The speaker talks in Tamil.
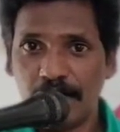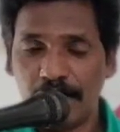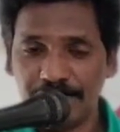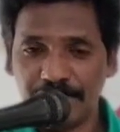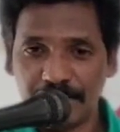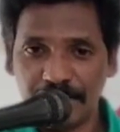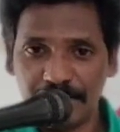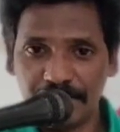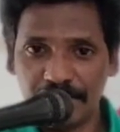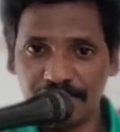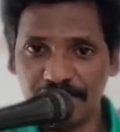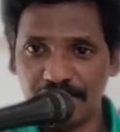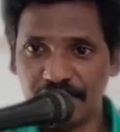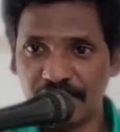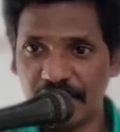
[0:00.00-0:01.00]
அந்த
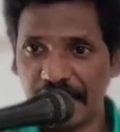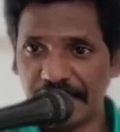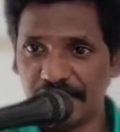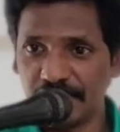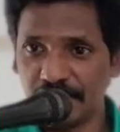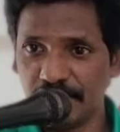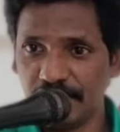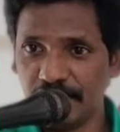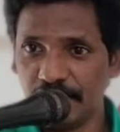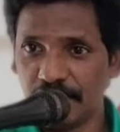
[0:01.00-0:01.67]
இருபத்தி ஐந்து